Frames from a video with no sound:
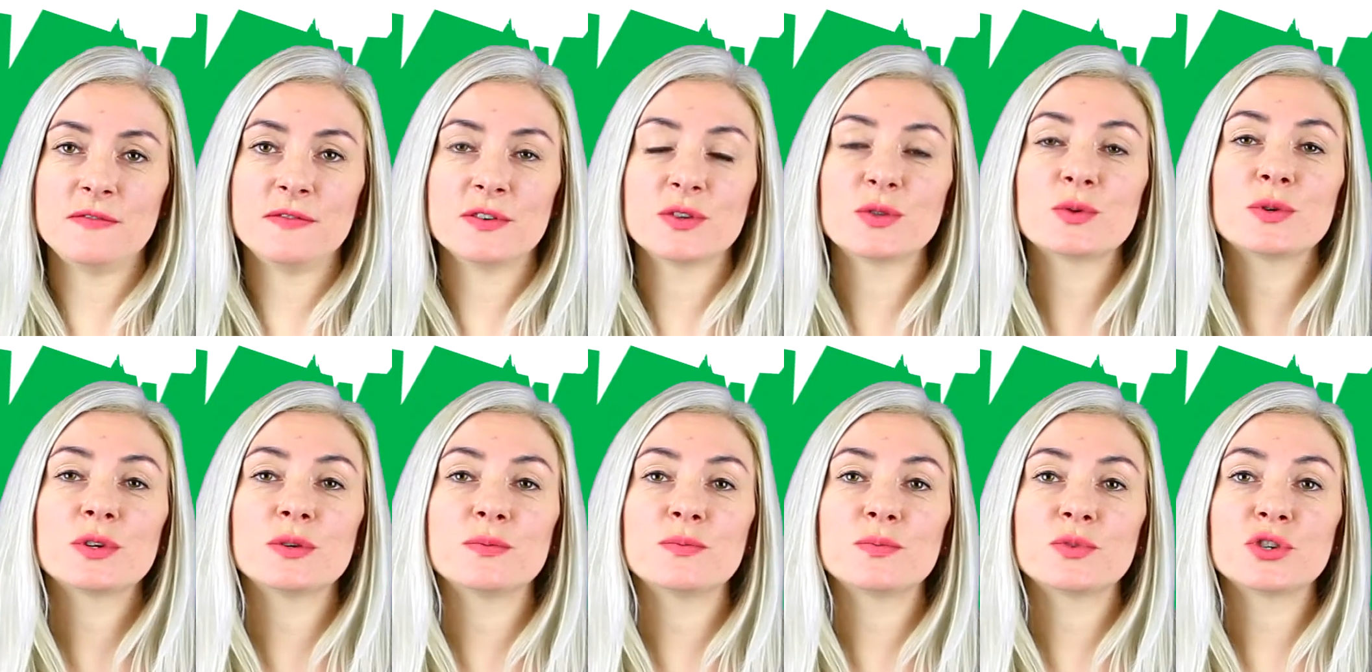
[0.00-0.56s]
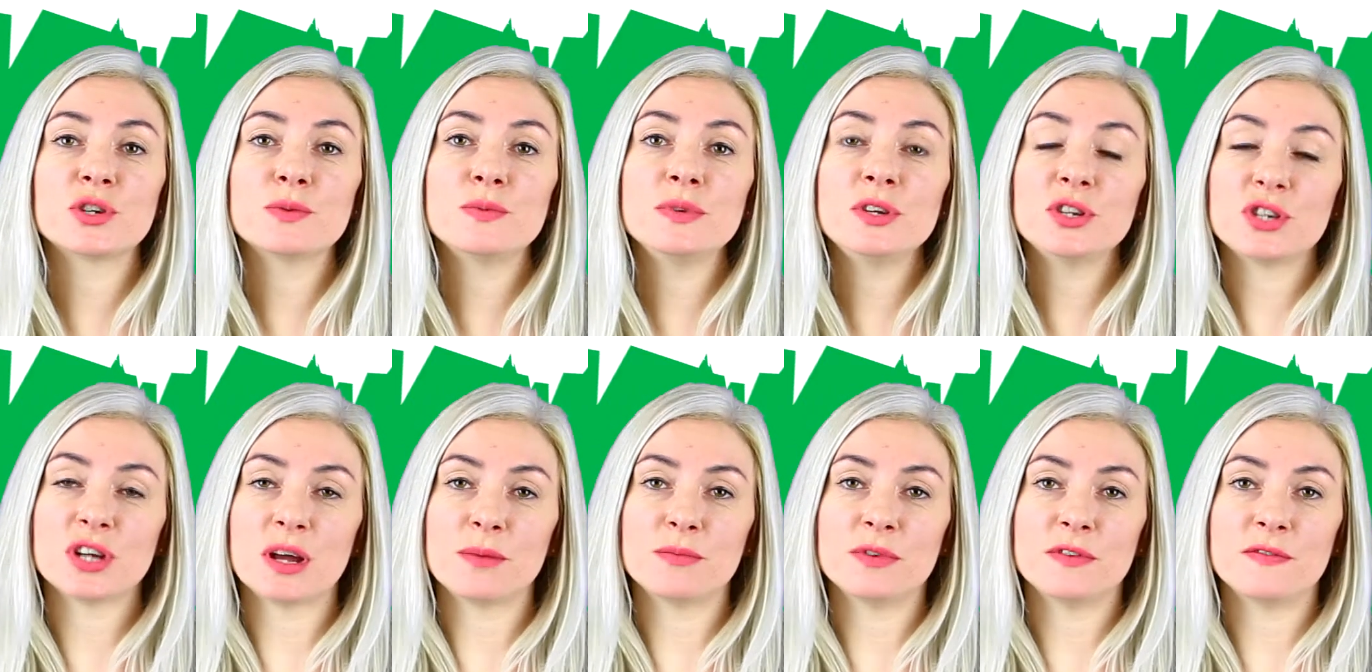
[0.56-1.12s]
w którym
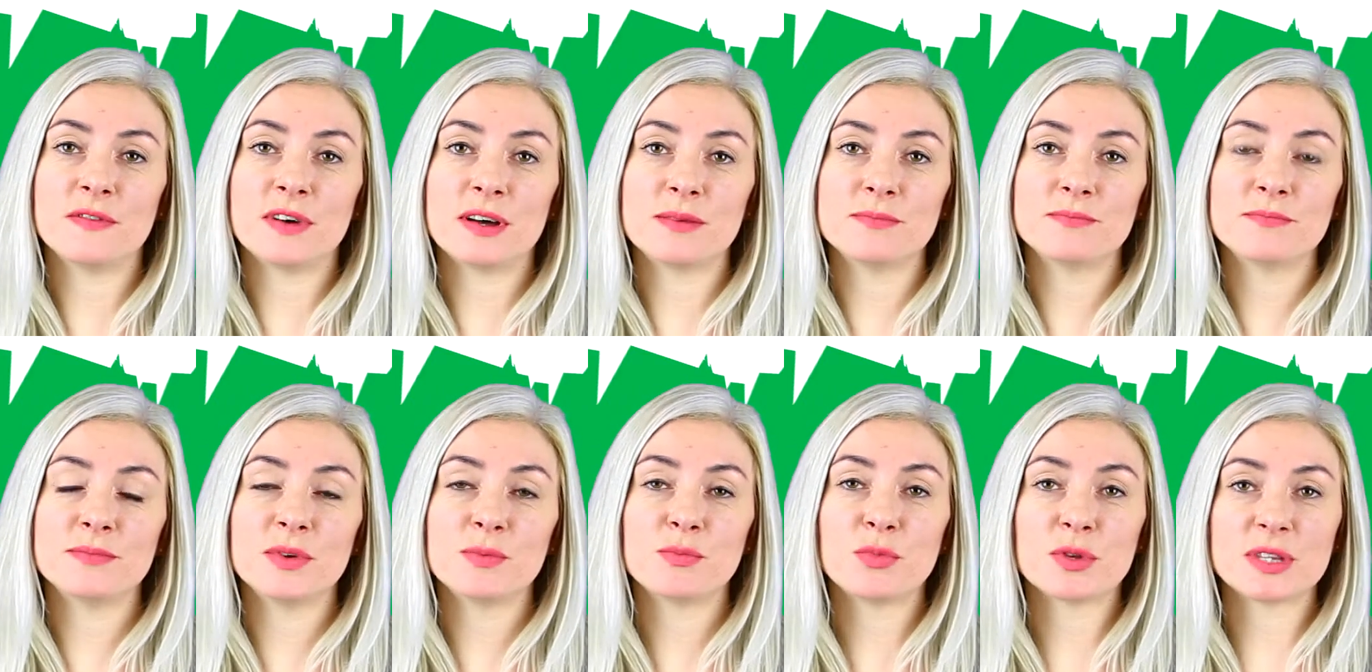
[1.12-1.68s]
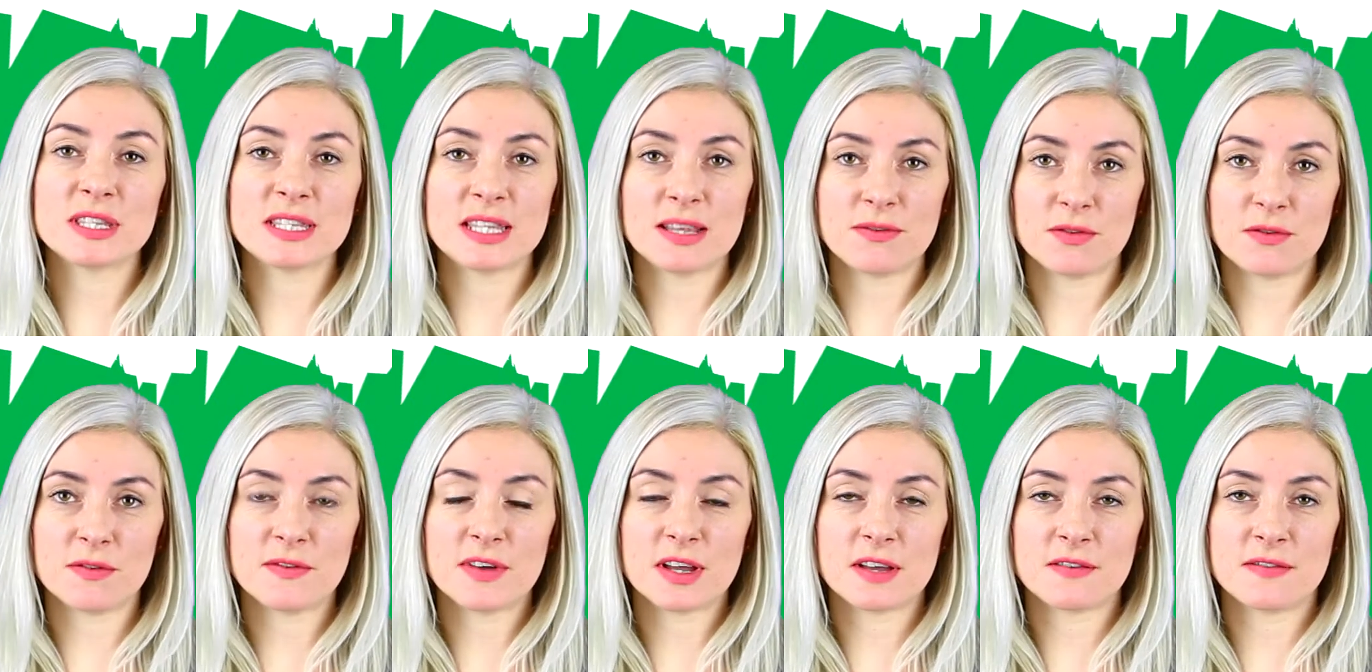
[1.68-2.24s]
przybliżamy Wam
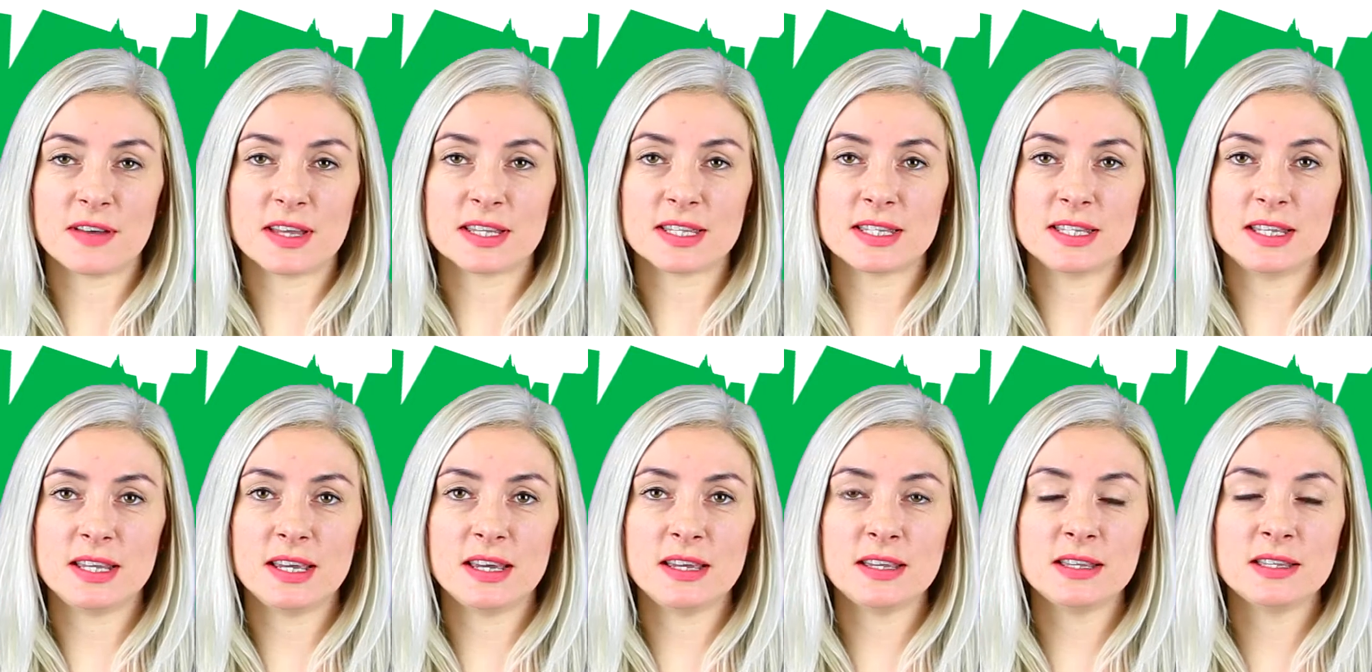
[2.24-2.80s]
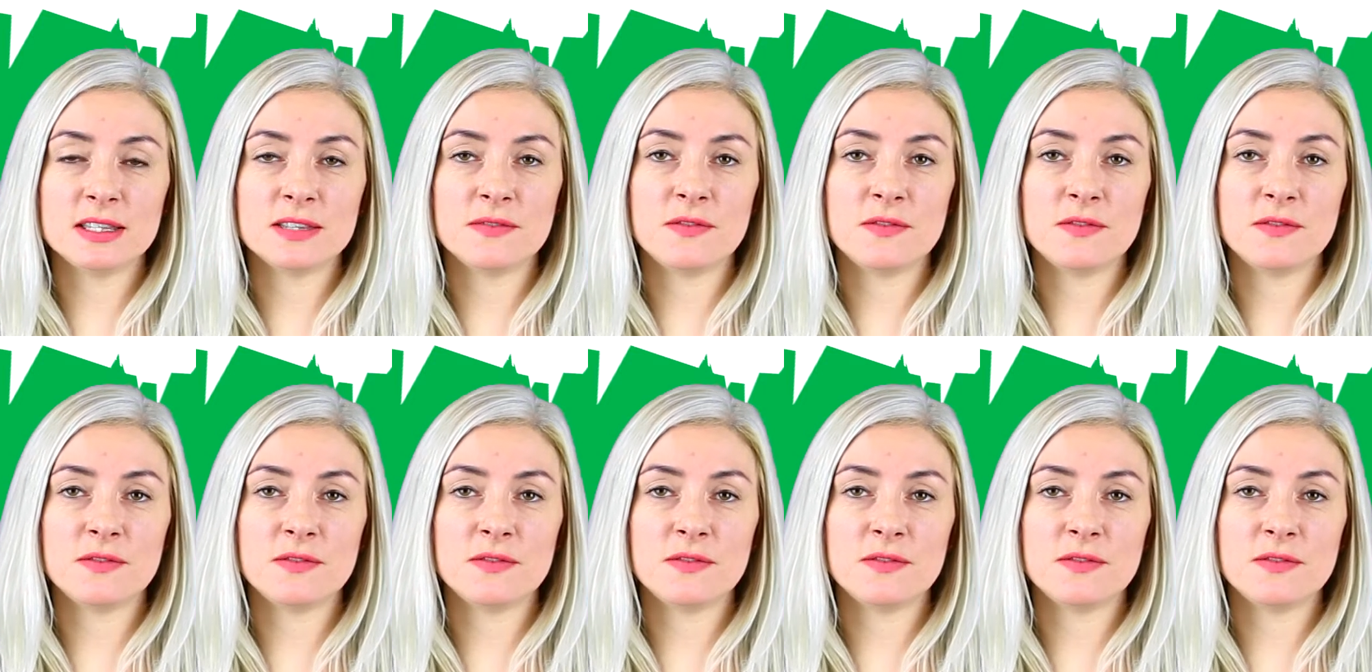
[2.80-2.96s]
podstawowe kwestie